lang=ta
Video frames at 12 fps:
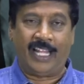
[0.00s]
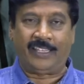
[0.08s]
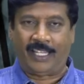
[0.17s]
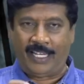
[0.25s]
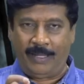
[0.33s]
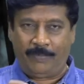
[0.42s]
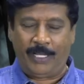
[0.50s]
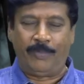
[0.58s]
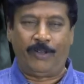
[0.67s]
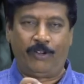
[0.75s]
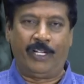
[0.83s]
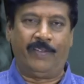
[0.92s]
அத்தனை
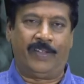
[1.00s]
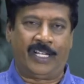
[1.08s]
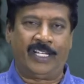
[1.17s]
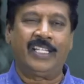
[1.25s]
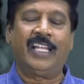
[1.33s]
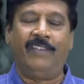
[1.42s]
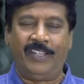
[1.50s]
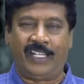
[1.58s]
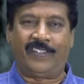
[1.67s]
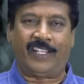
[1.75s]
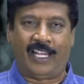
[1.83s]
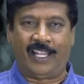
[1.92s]
பெருமை கொண்டவர்
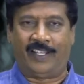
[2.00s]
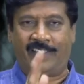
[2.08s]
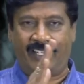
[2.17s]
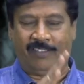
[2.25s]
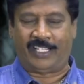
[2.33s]
கவியரசு கண்ணாசன்